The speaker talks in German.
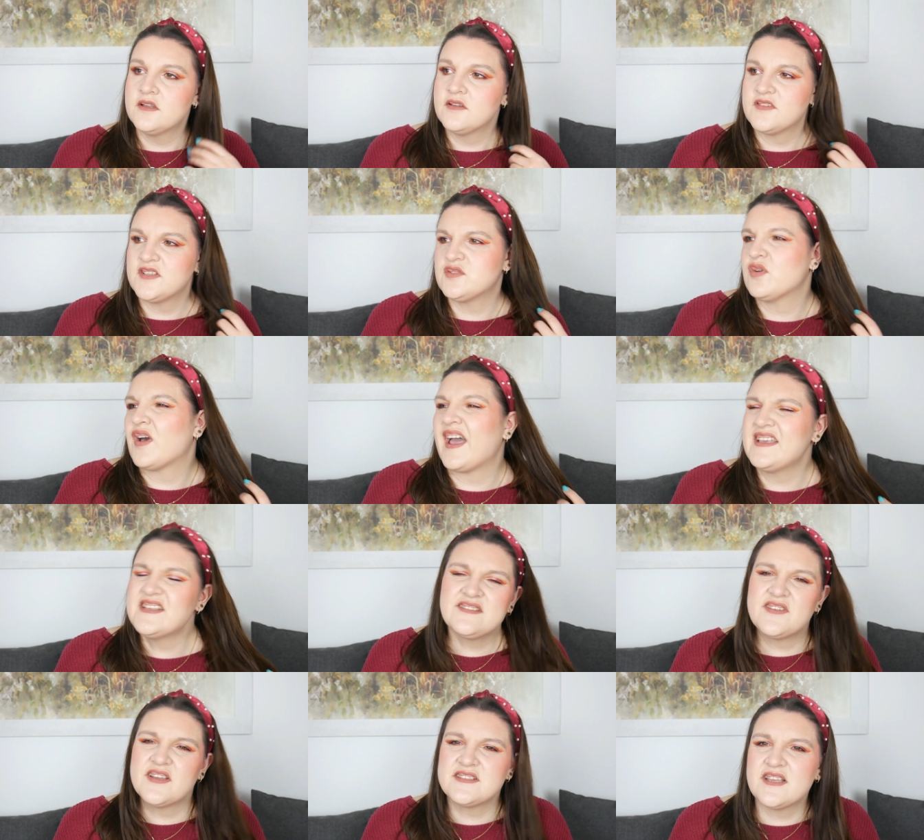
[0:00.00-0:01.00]
wie so
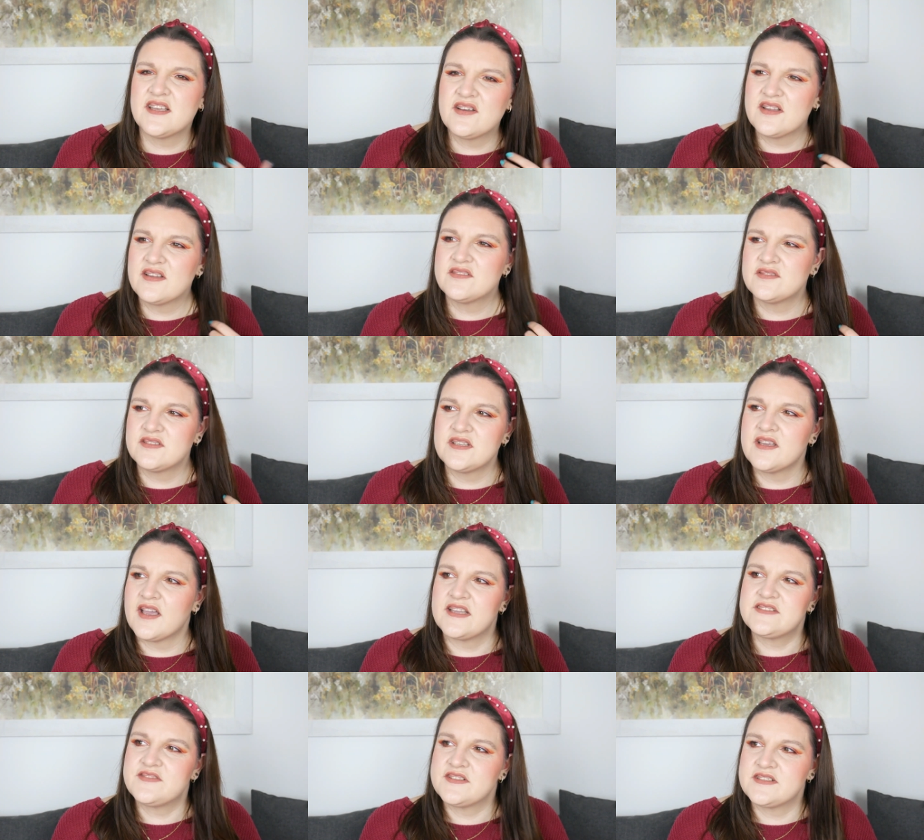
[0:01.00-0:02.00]
Reiswasser. Nee,
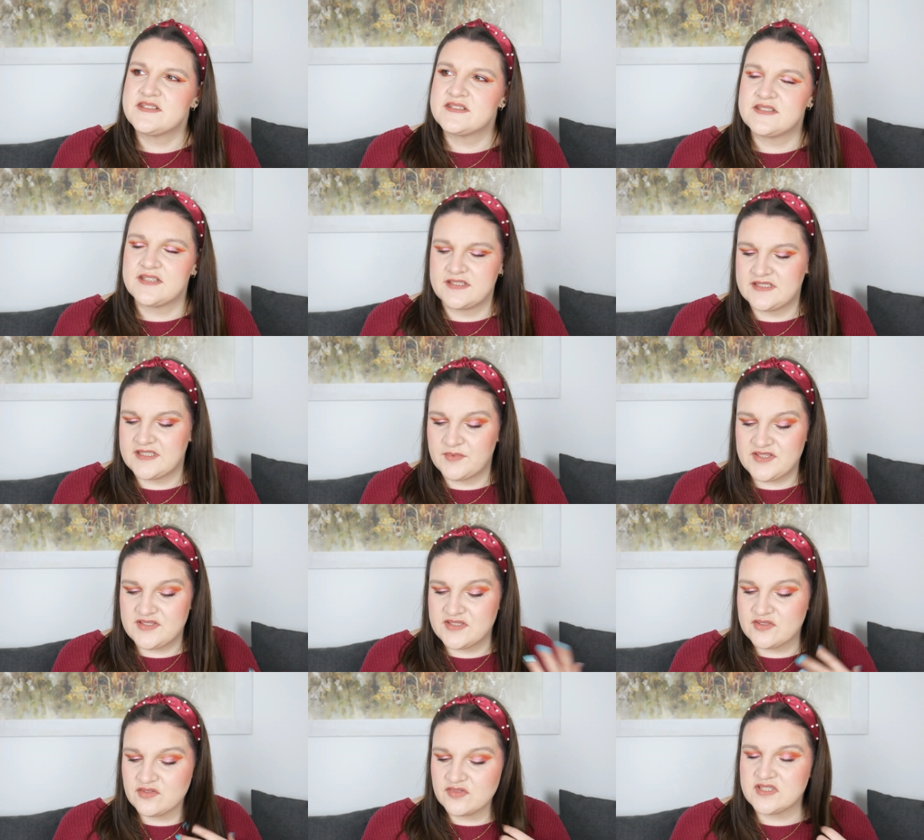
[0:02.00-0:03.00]
Reiswasser ist es ja nicht, aber es
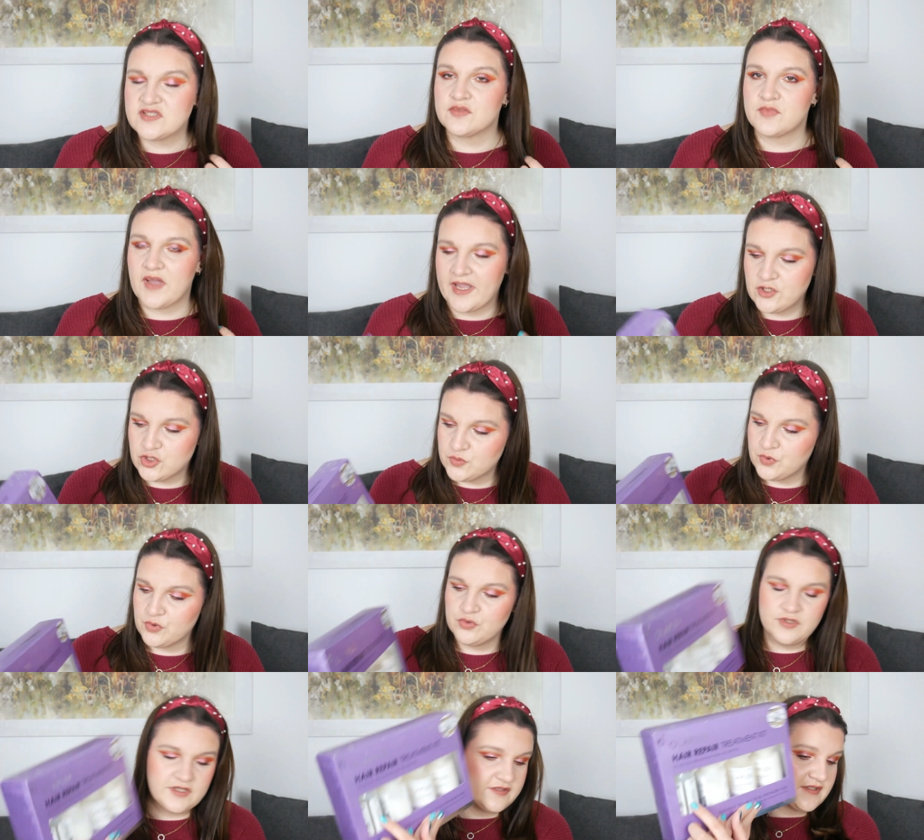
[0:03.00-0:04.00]
ist sowas zum
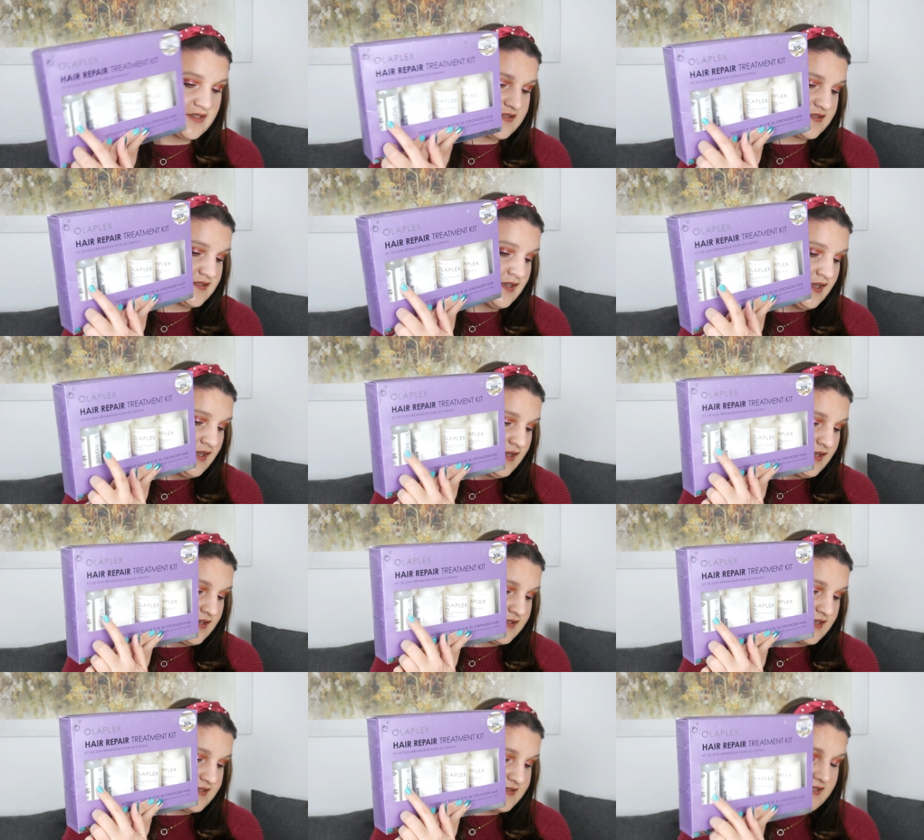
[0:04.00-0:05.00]
reinsprühen. Also das ist
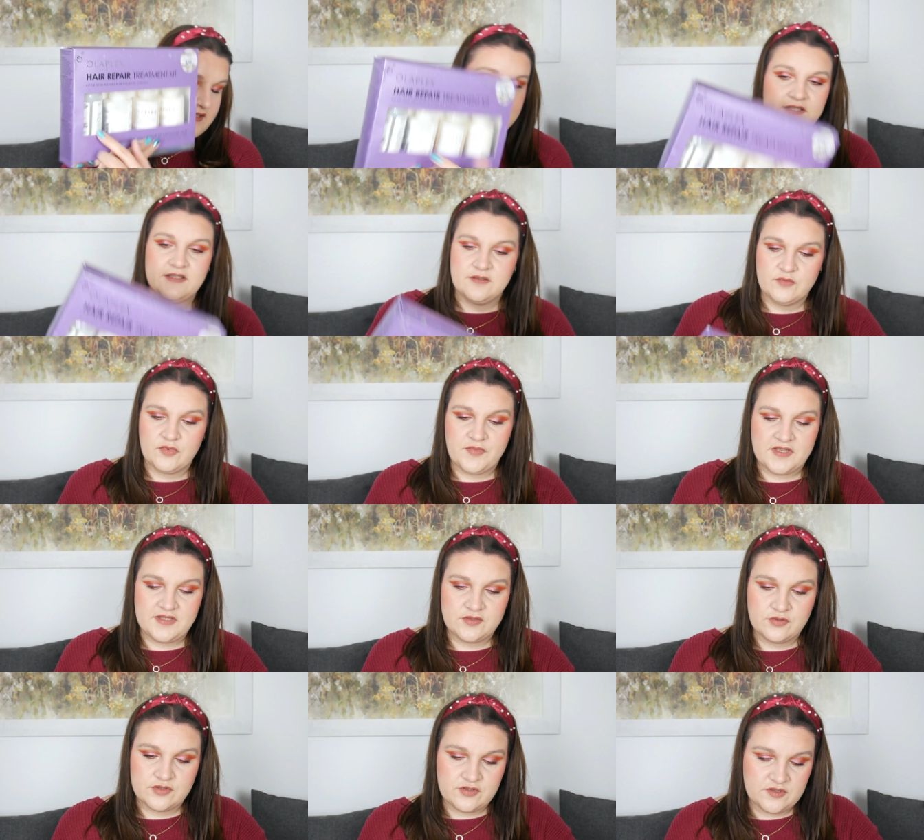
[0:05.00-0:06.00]
das Ding hier. Moment,
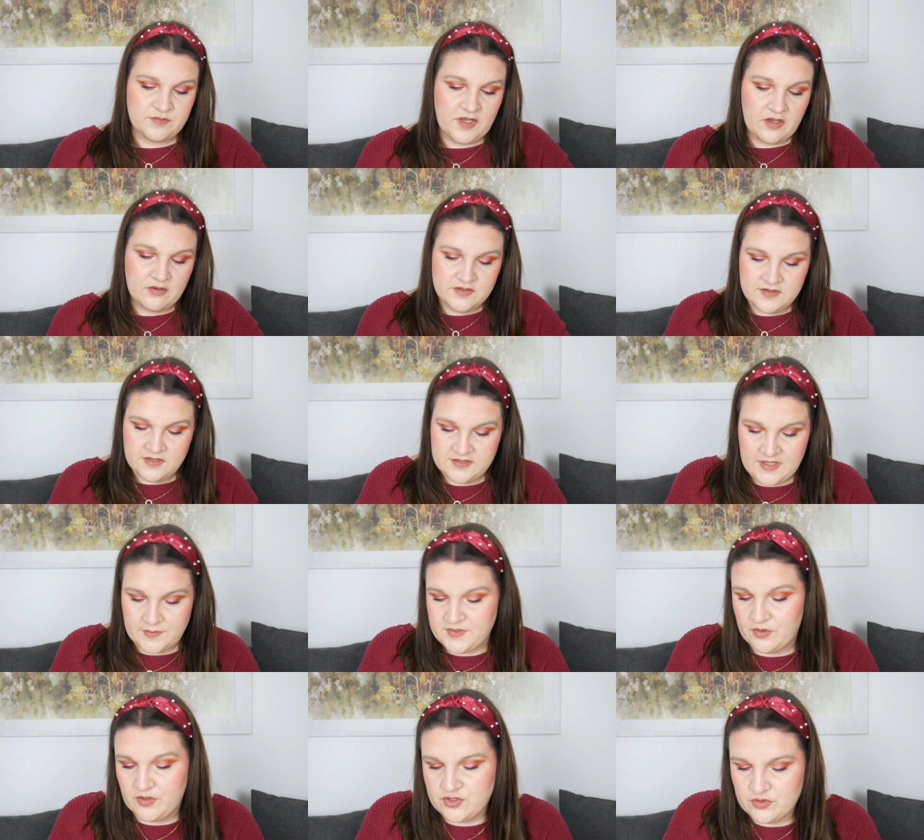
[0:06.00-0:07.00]
ich hole es erstmal raus. Ich habe es
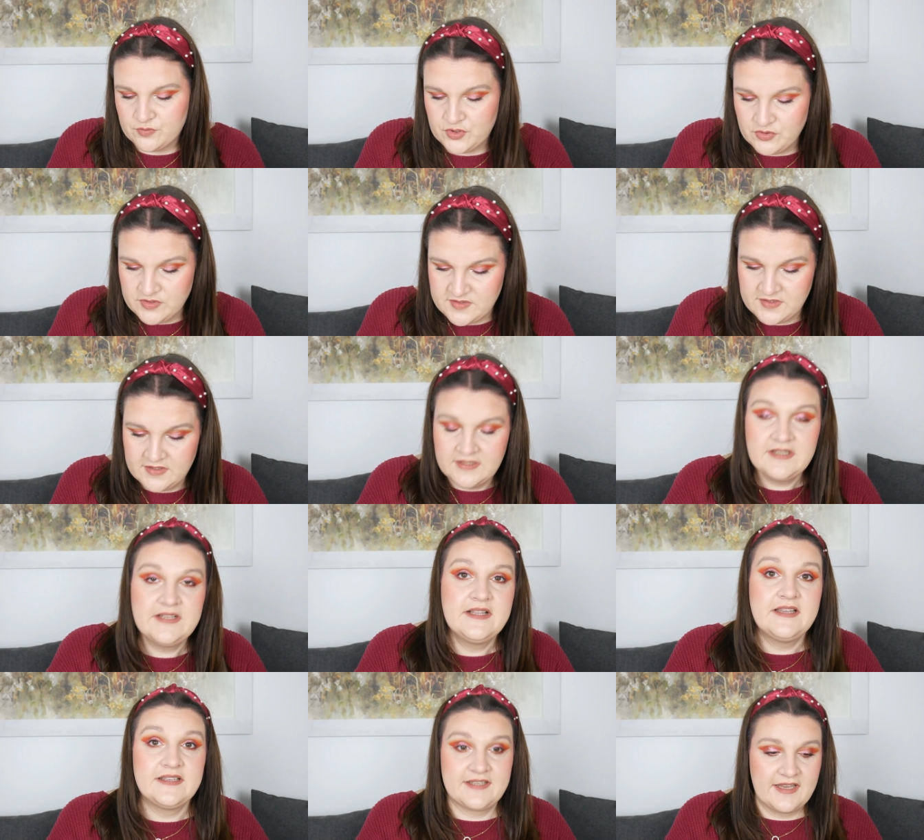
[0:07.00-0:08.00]
ja heute schon benutzt.
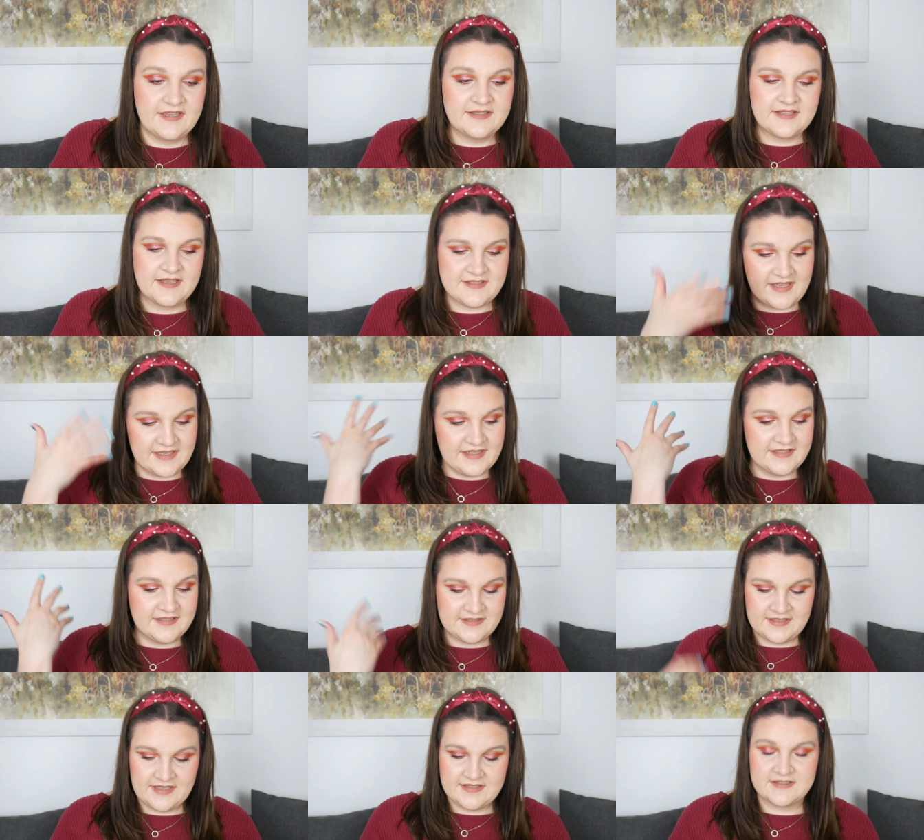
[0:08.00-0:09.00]
Denn
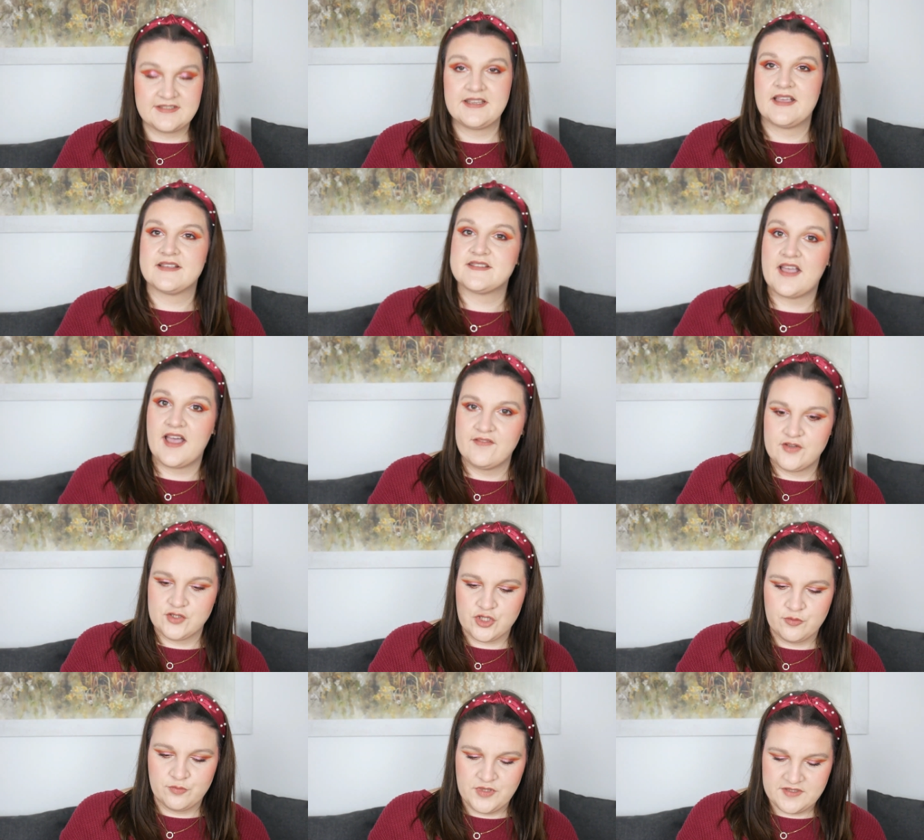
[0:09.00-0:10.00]
tatsächlich, das ist die erste
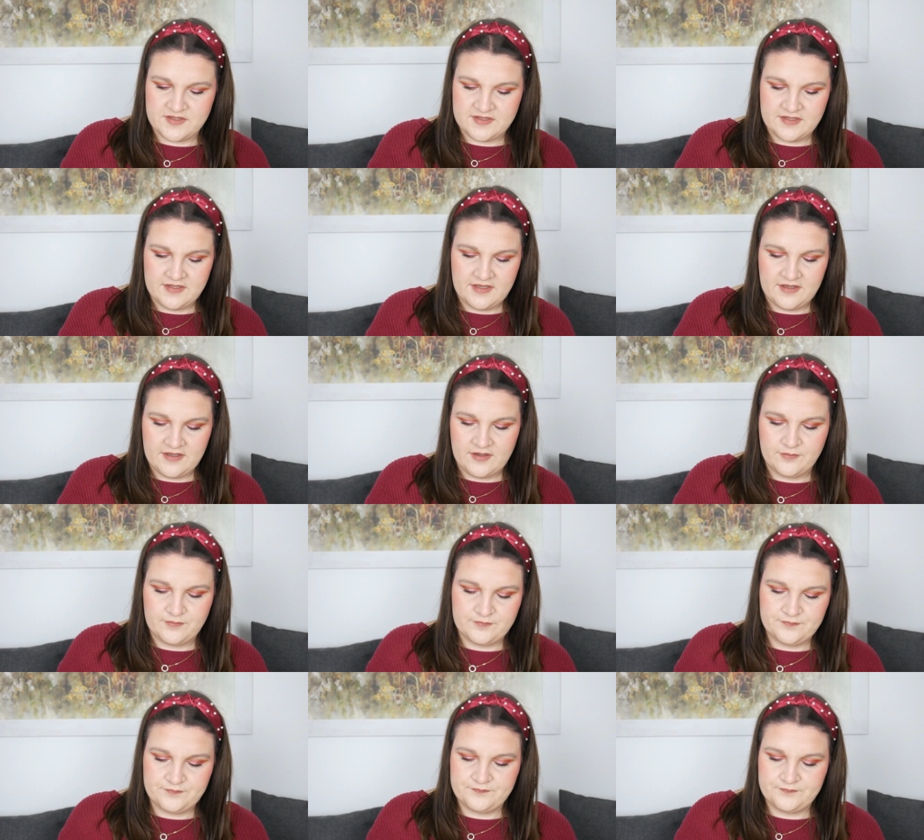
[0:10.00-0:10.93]
Haarwäsche mit... Ähm,